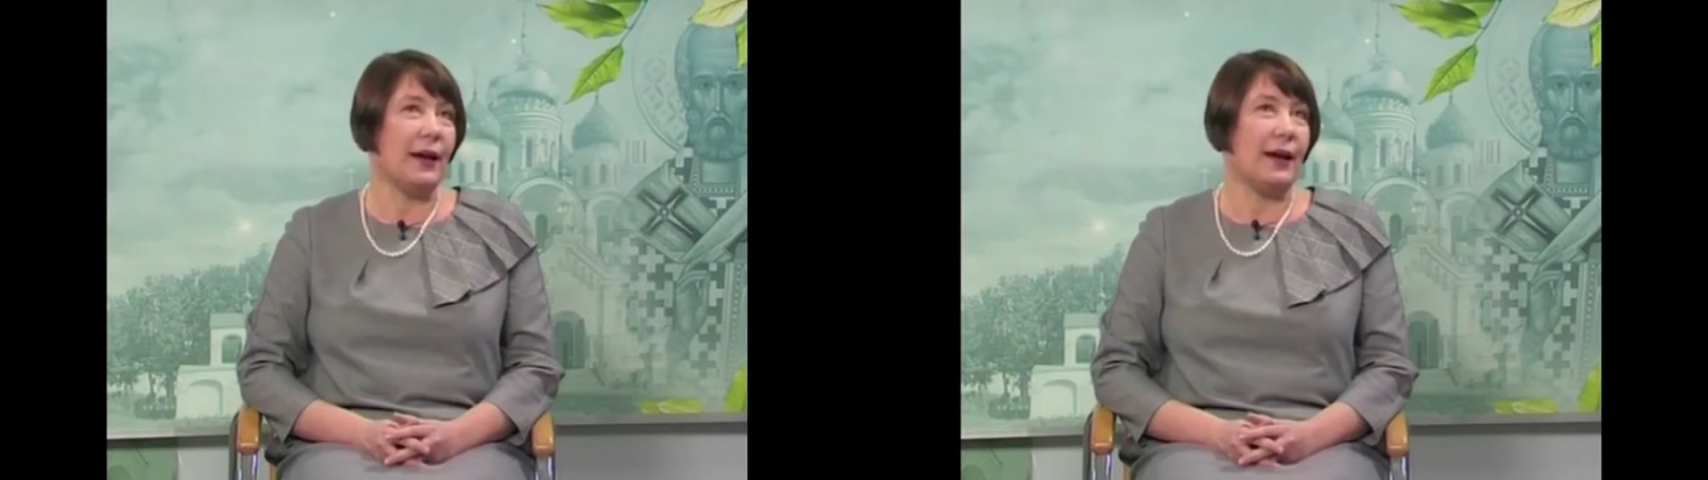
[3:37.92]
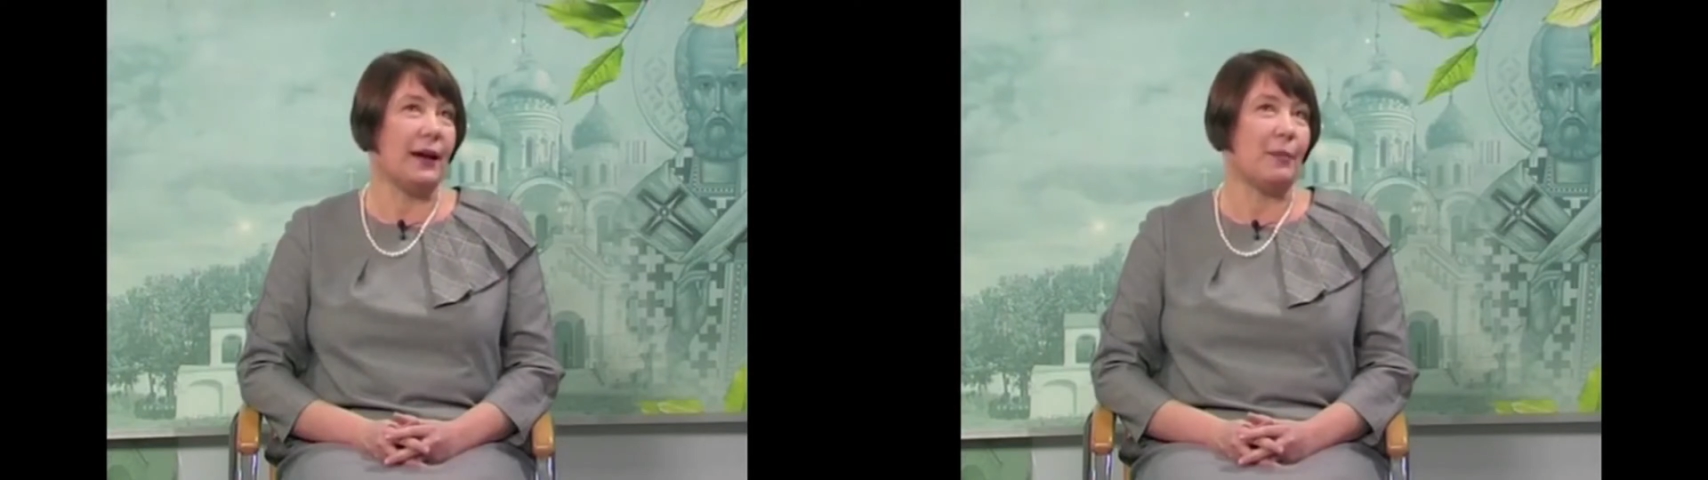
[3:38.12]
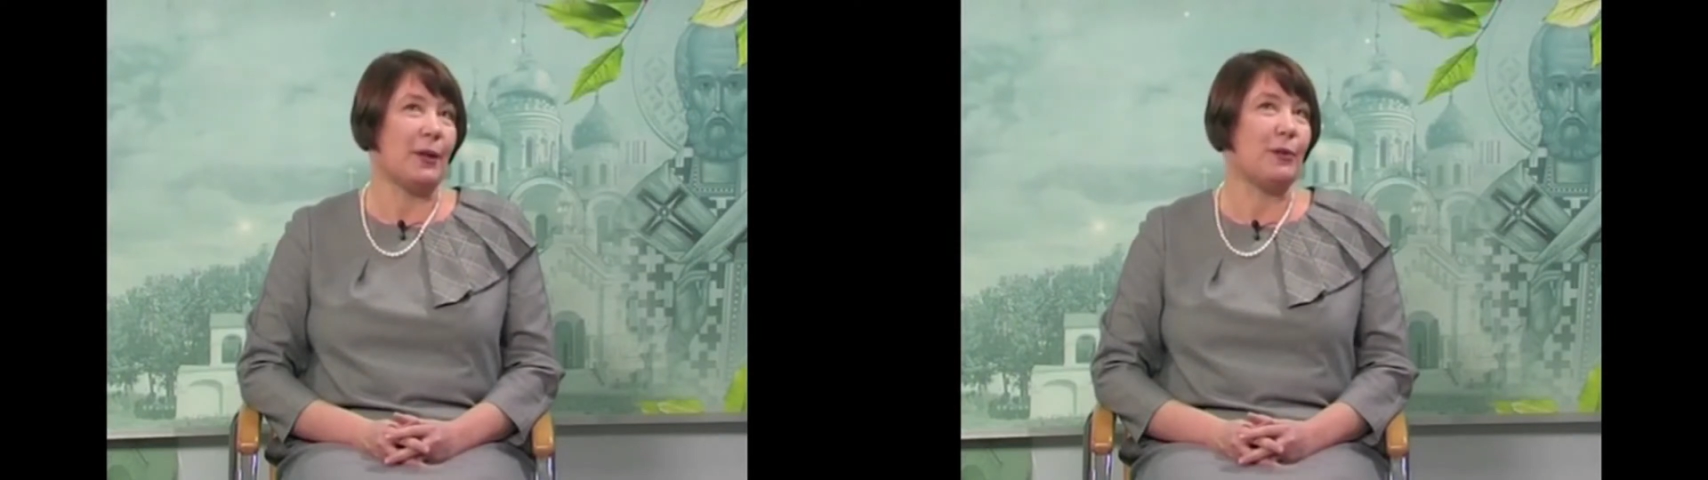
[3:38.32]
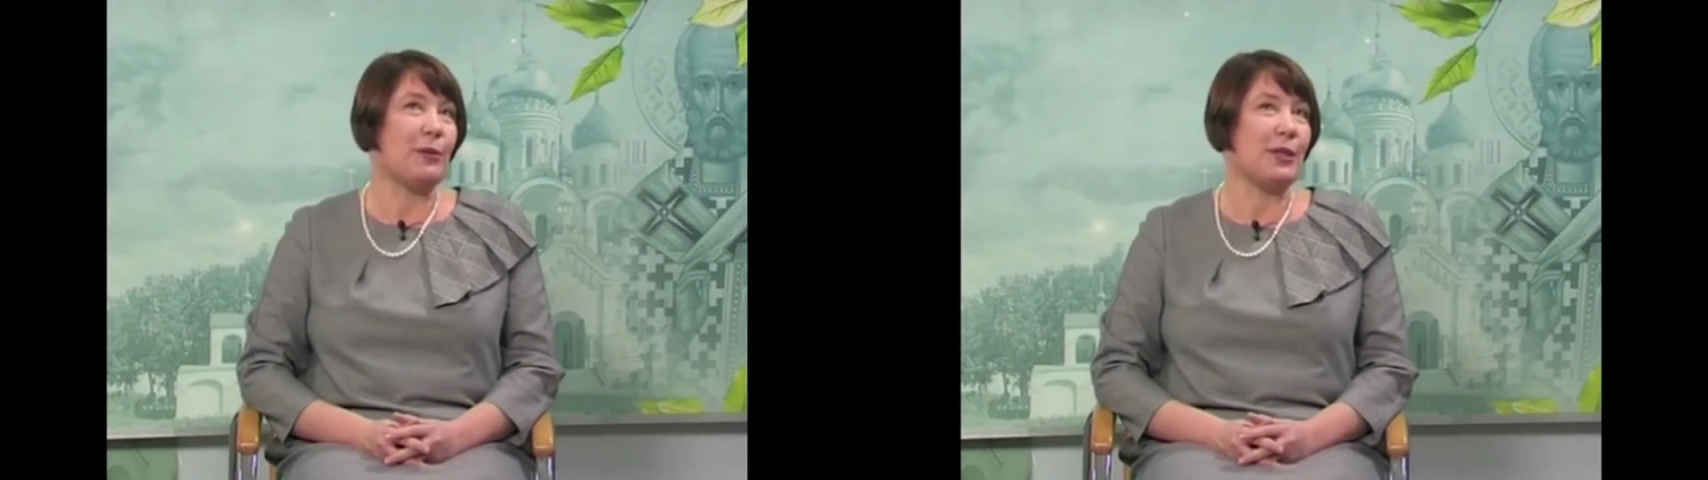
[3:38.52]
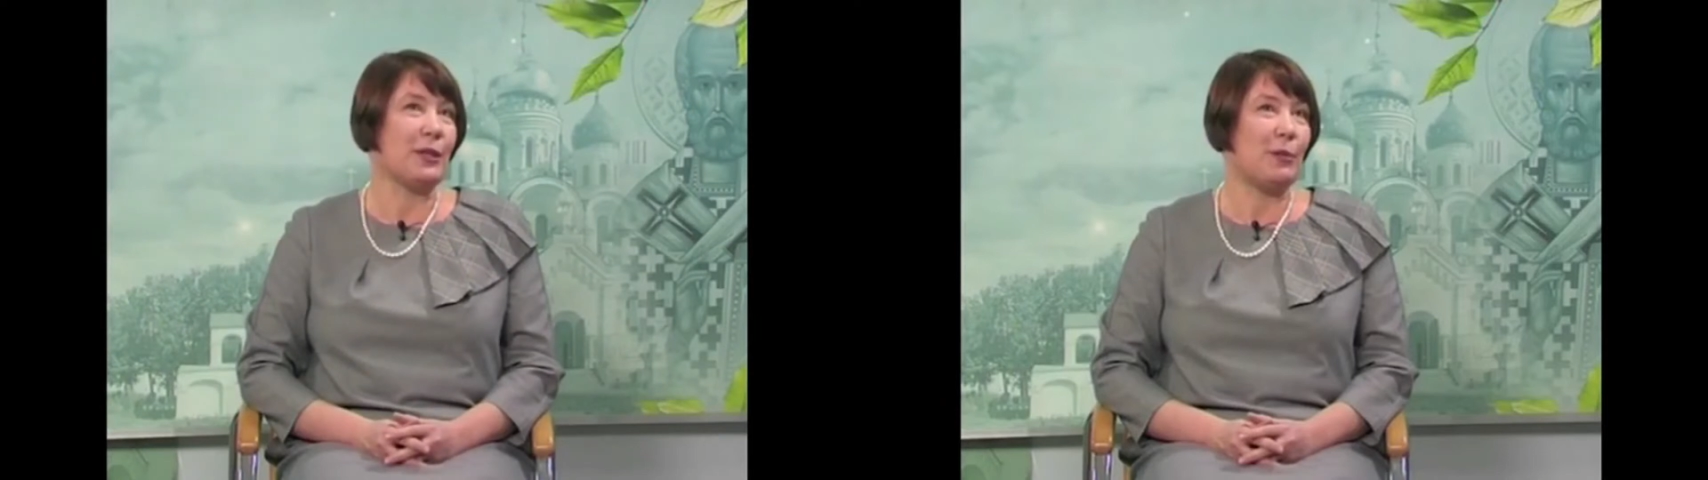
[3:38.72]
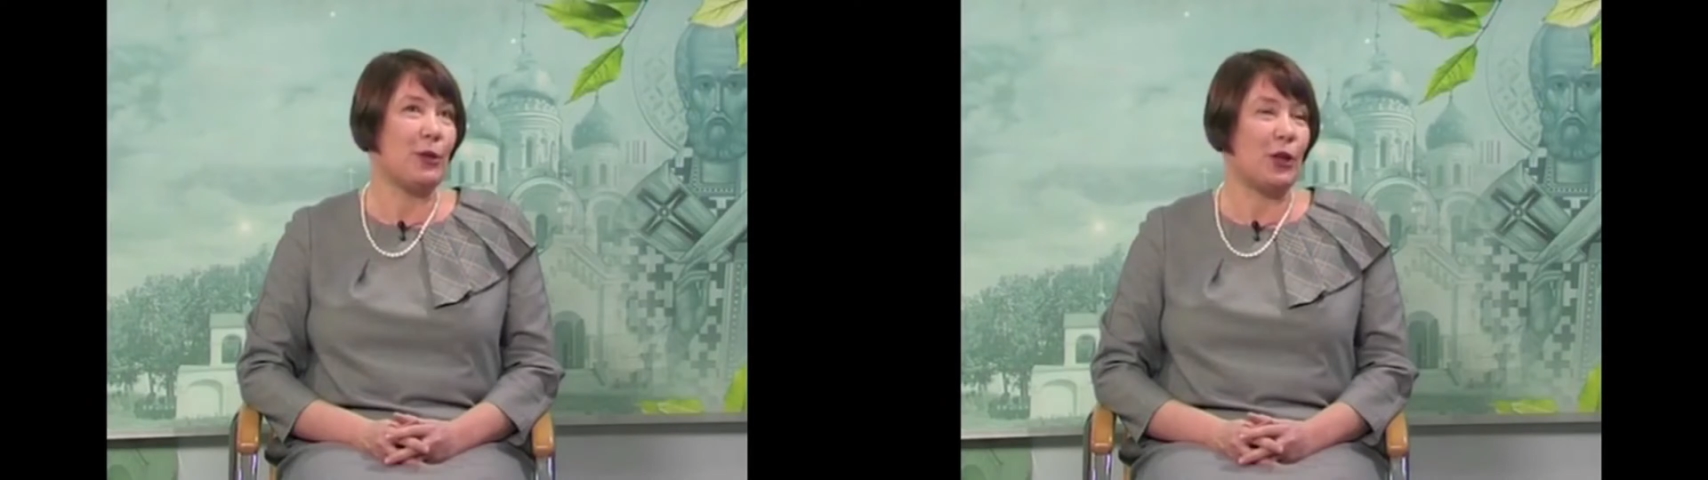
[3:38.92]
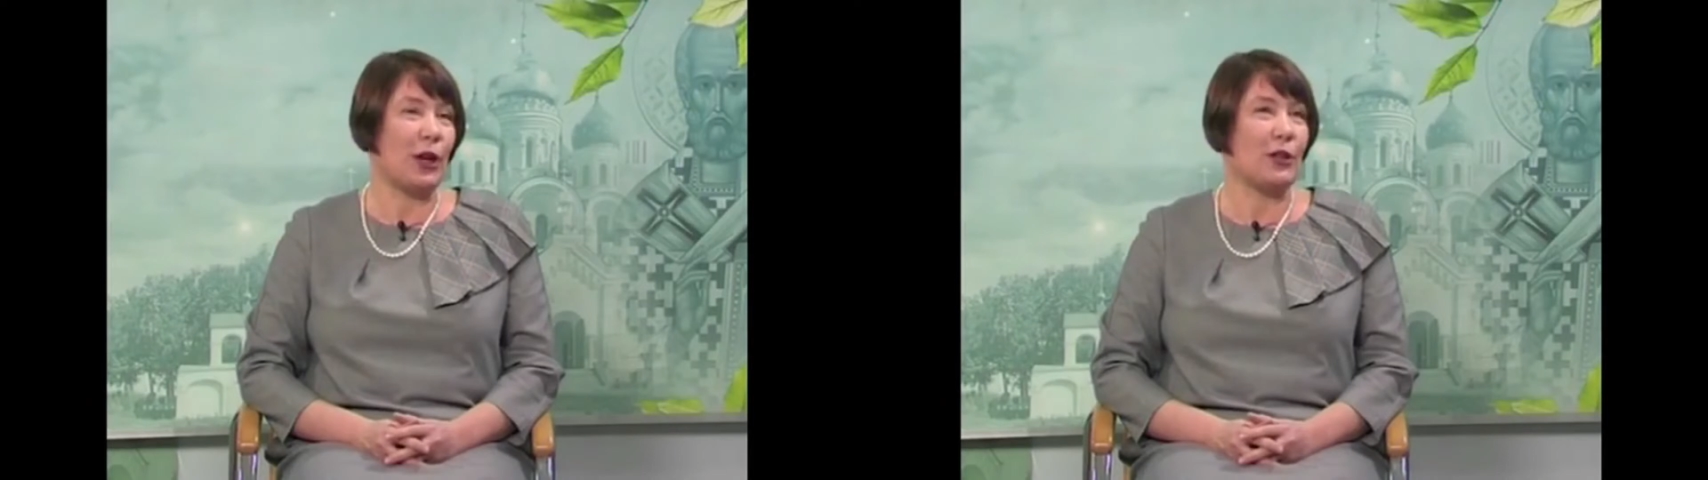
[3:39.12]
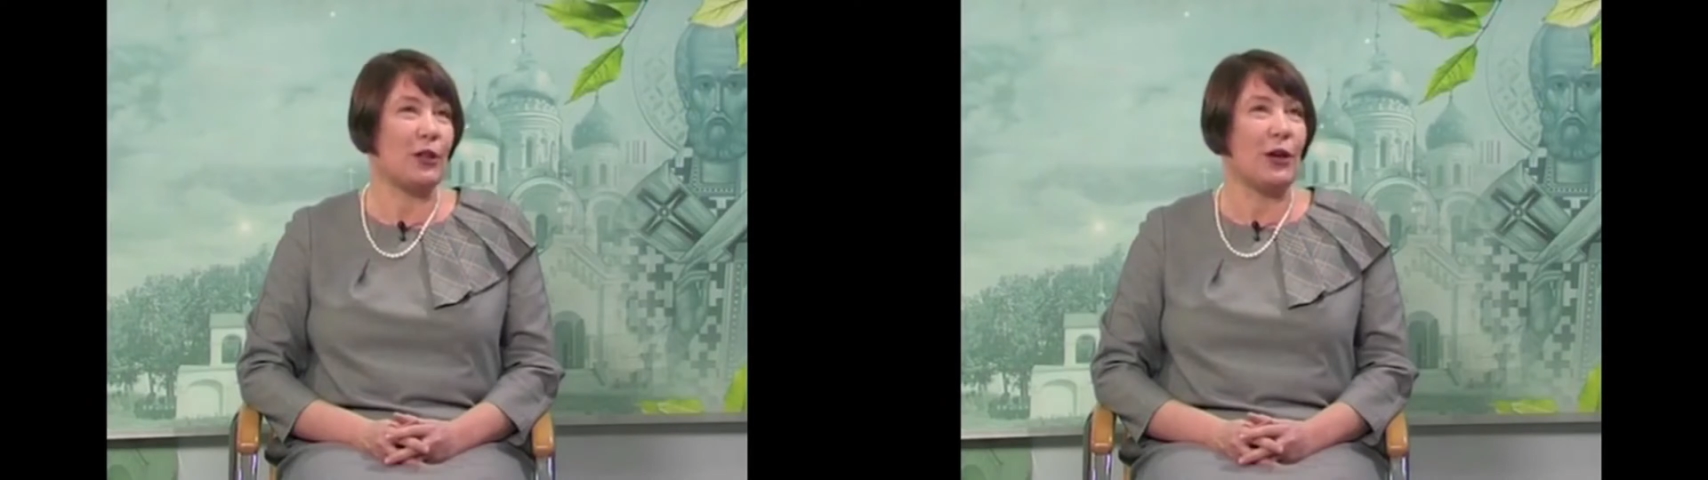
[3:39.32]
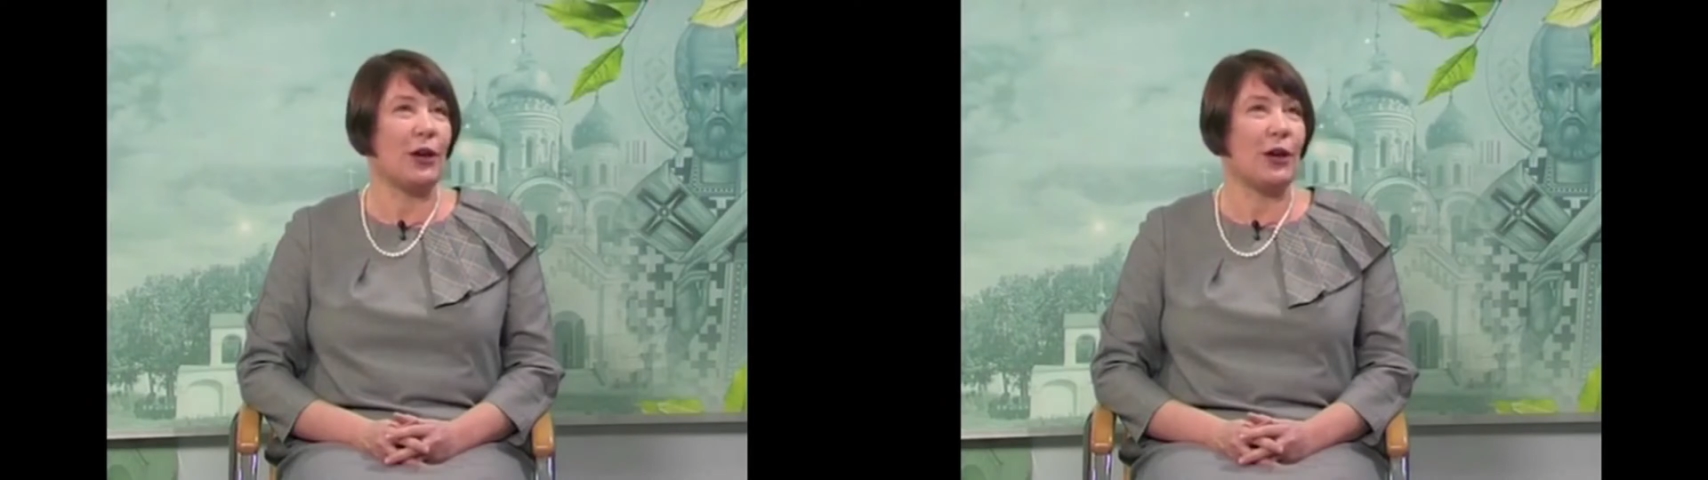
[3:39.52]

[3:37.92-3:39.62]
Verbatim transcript: А потом стала замечать,